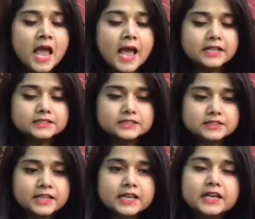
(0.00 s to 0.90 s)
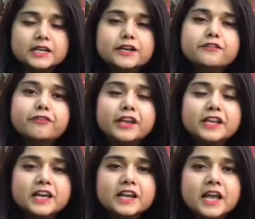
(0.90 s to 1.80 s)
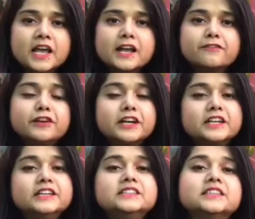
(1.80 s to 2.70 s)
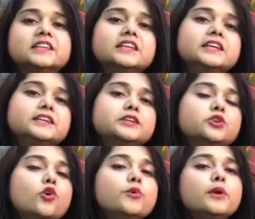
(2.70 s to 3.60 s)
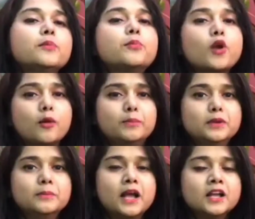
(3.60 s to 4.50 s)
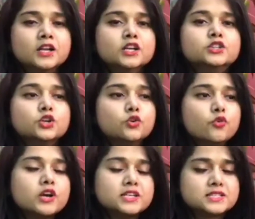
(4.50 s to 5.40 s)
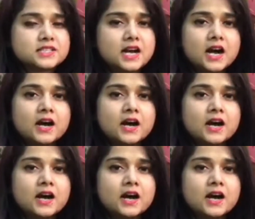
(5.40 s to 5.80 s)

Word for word: एंड जिन्हें किडनी फेलियर है या फिर किडनी से रिलेटेड कोई भी प्रॉब्लम है तो वो इसका